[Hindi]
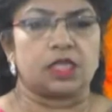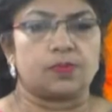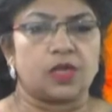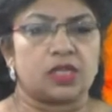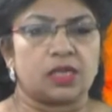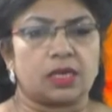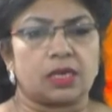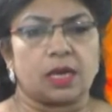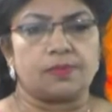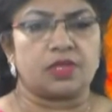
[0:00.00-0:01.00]
स्पेशल
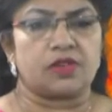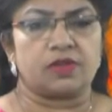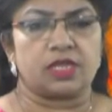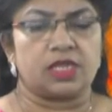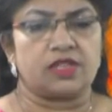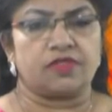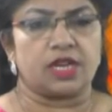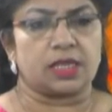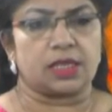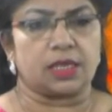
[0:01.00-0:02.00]
ऑब्जर्वर चीफ
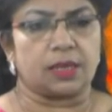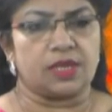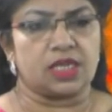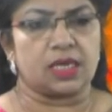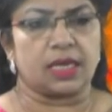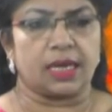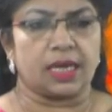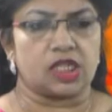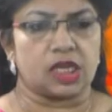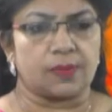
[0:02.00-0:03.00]
इलेक्शन कमीशन के
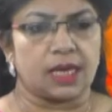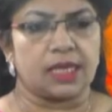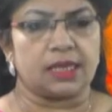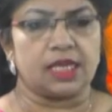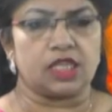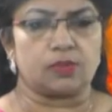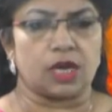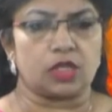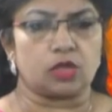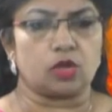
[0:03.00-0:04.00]
के शर्मा ने 30
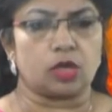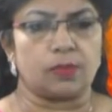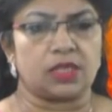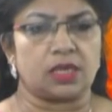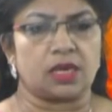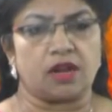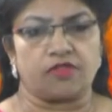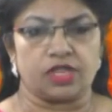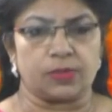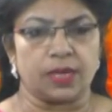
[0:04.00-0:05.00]
मार्च को कमिश्नर
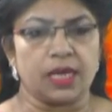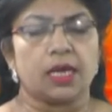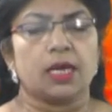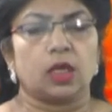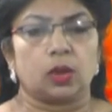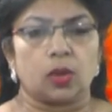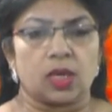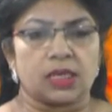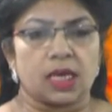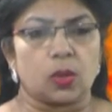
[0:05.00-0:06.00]
ऑफिस में
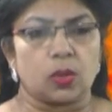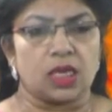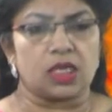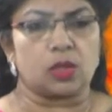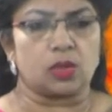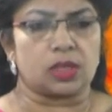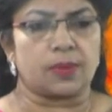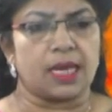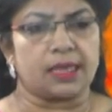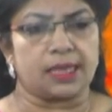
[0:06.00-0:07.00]
2019
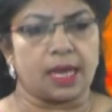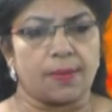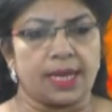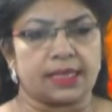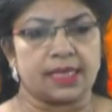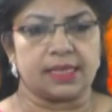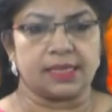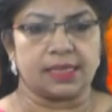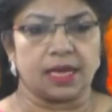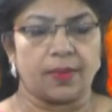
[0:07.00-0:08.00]
लोकसभा इंतबात के
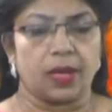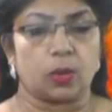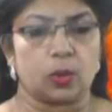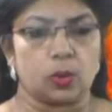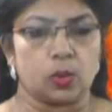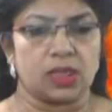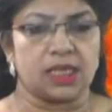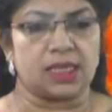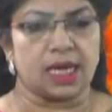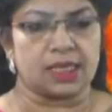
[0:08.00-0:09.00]
सिलसिले में
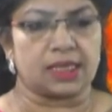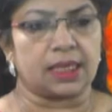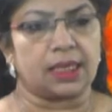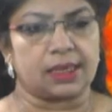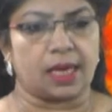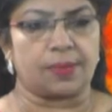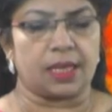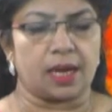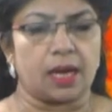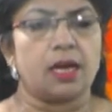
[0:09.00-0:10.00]
खसूसी इजलास से खिताब
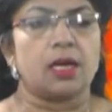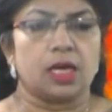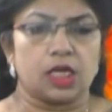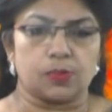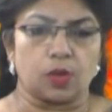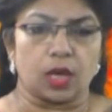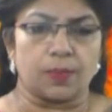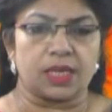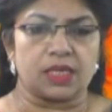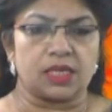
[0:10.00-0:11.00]
किया इस
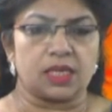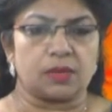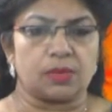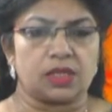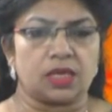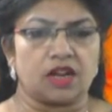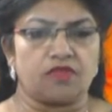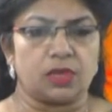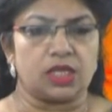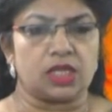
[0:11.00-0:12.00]
मौके पर सिटी कमिश्नर
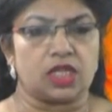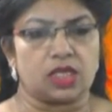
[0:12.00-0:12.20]
ऑफ पुलिस